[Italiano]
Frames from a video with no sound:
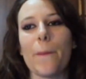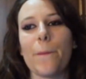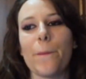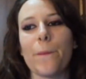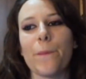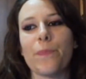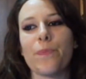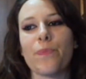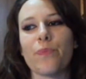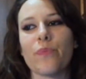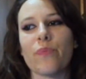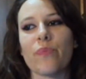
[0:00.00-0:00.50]

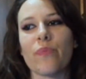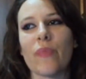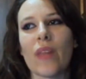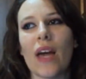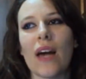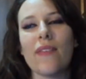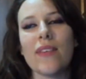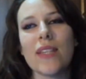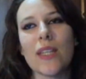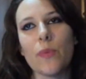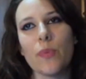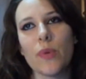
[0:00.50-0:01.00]
Mm,
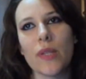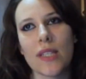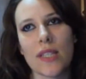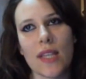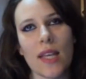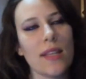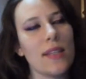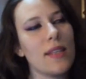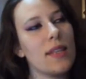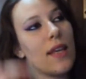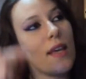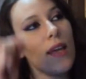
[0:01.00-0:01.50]
avete
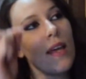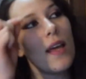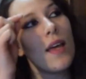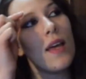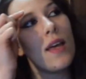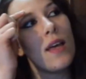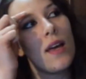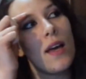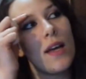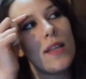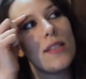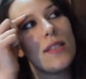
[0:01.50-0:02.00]
presente,
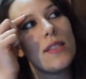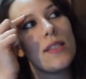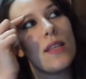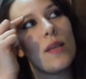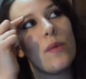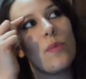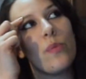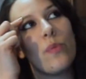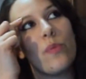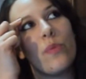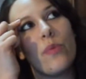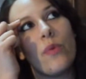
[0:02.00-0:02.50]
ad
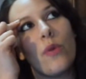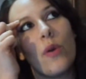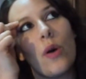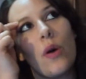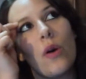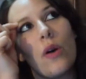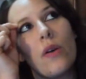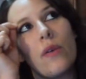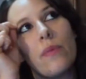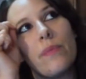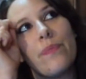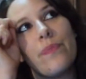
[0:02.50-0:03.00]

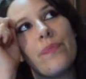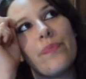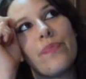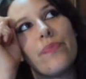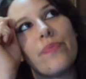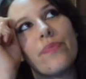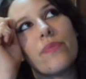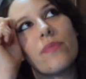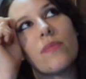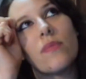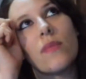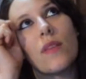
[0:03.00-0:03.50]
esempio,
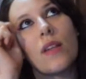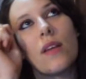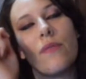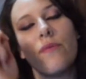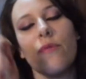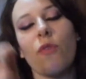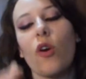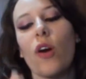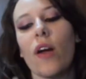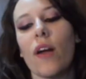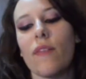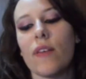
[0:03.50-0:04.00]
mm,
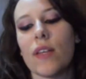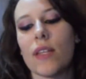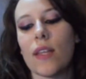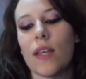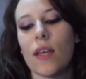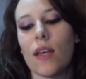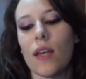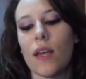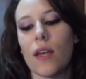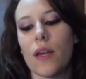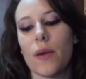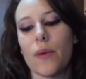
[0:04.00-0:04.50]
voi
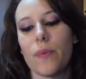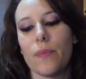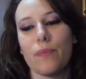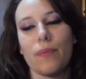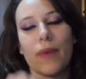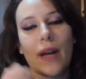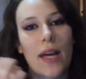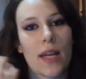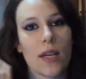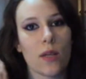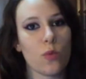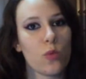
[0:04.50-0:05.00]
avete
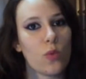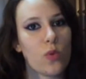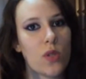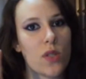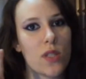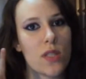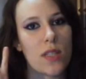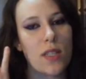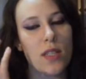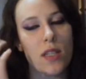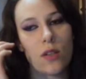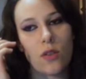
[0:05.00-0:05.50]
magari uno
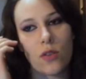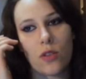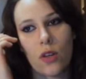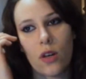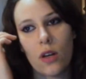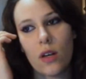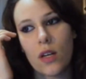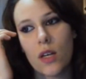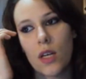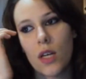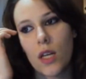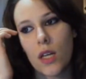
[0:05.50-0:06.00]
zio,
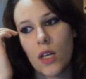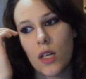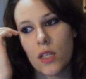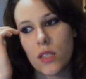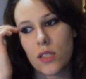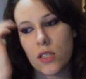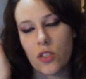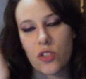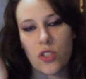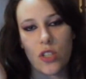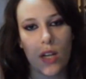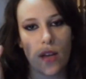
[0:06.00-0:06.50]
no?
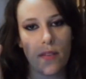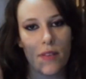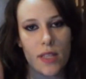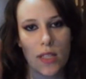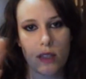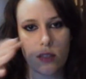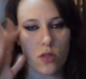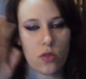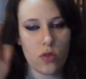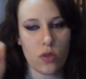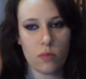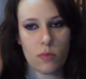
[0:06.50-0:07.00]
Se ce
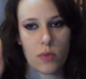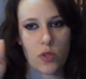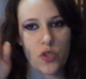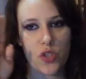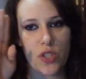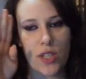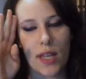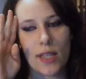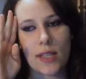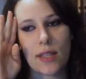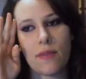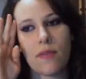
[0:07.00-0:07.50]
l'avete, se non
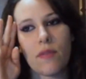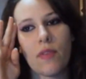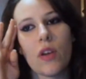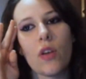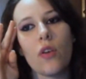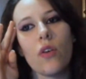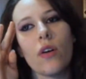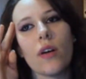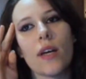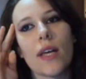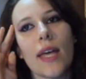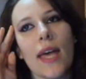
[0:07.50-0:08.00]

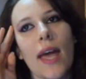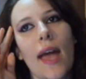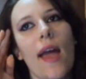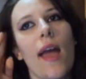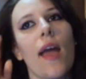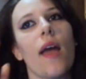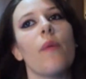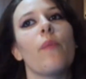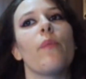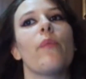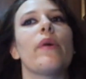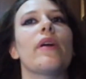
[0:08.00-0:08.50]
immaginatevelo,
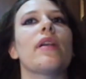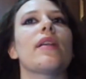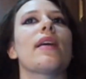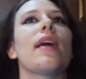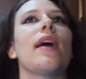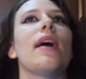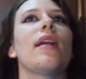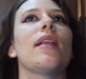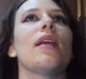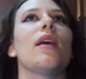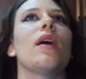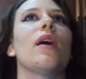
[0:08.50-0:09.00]
che
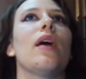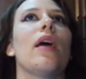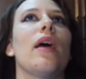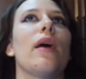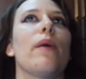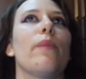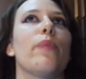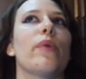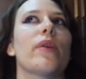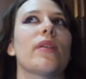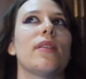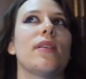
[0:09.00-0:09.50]
magari
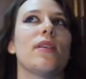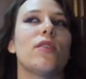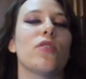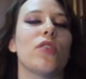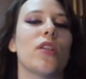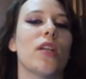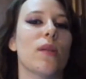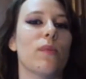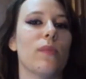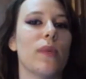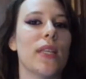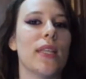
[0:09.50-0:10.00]
è
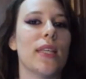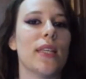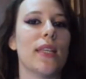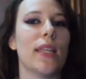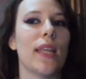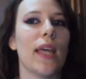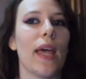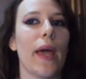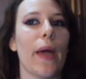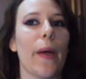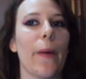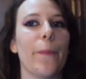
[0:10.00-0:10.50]

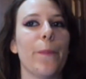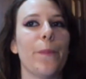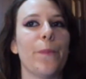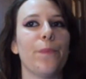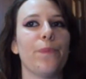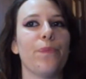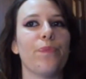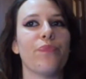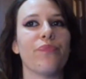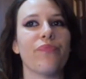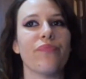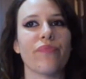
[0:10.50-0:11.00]
particolarmente
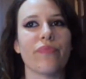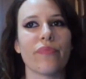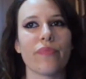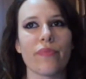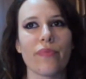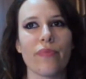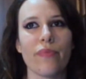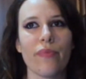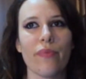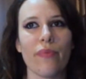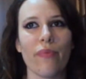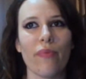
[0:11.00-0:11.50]
mm,
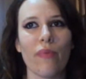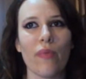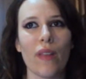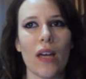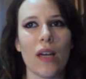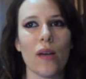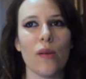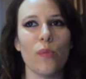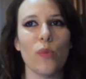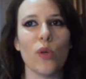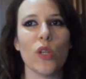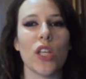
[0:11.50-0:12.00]

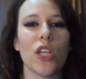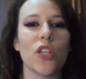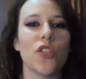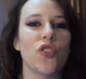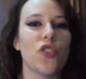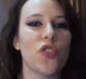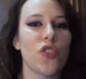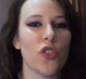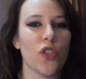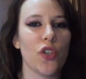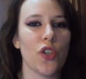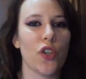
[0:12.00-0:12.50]

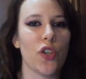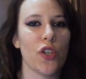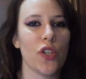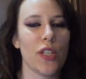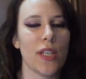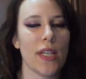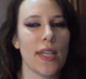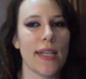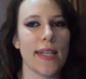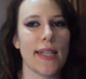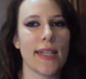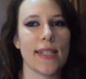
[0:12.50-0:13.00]

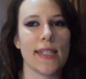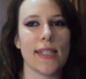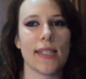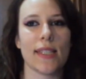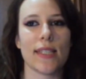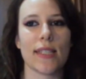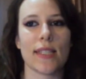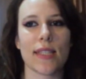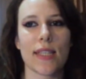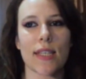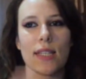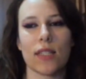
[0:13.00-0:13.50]
bonaccione,
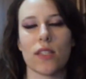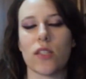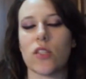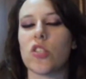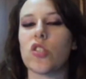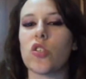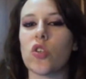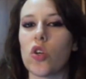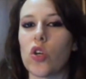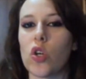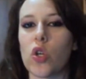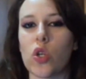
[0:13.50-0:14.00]

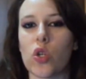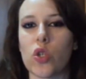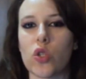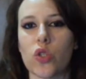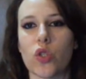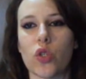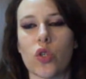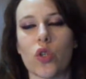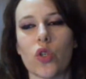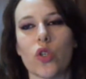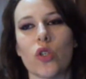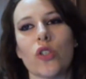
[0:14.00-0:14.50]

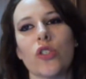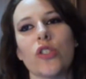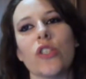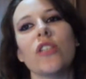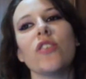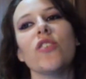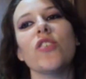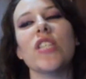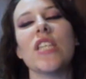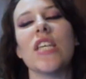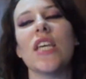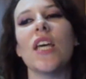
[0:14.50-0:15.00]
scherzoso,
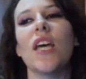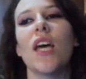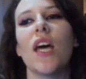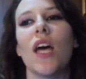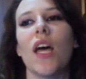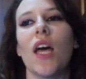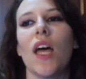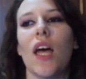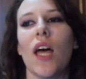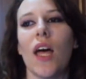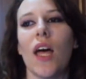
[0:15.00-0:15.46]
cose così.